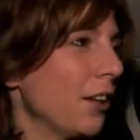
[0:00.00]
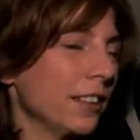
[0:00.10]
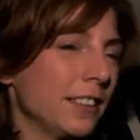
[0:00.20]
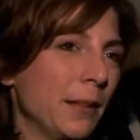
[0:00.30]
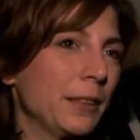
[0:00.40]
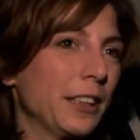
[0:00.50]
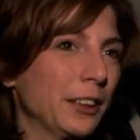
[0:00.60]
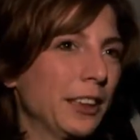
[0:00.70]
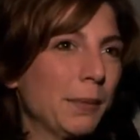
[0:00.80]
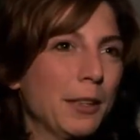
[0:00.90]
heute
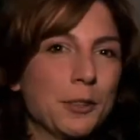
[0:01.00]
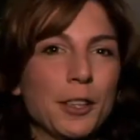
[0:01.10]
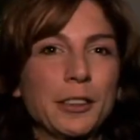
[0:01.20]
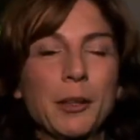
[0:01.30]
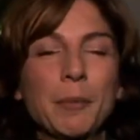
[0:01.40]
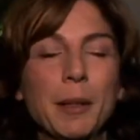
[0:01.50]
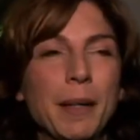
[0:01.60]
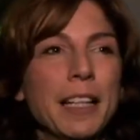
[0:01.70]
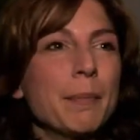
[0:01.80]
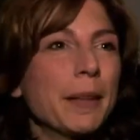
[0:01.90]
Nachmittag steht meine Tochter und
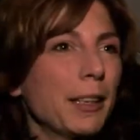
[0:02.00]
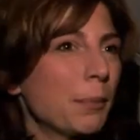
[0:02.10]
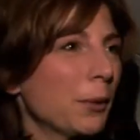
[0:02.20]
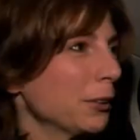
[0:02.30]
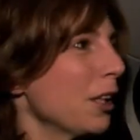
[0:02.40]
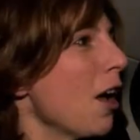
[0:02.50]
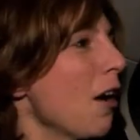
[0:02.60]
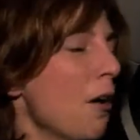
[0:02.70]
mein Mann im Mittelpunkt